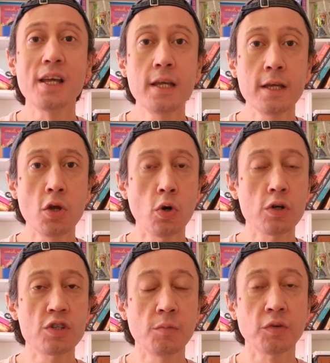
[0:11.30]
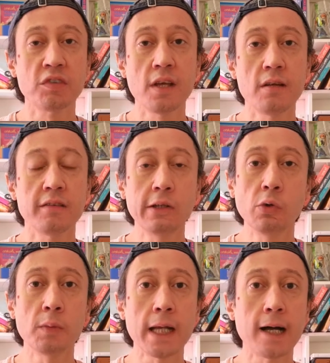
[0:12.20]
E hoje, meus seres
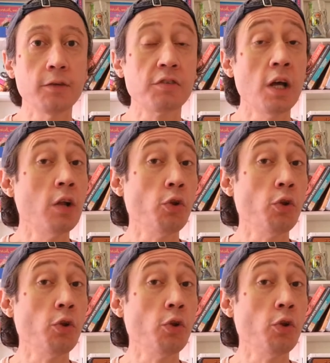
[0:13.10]
iluminados,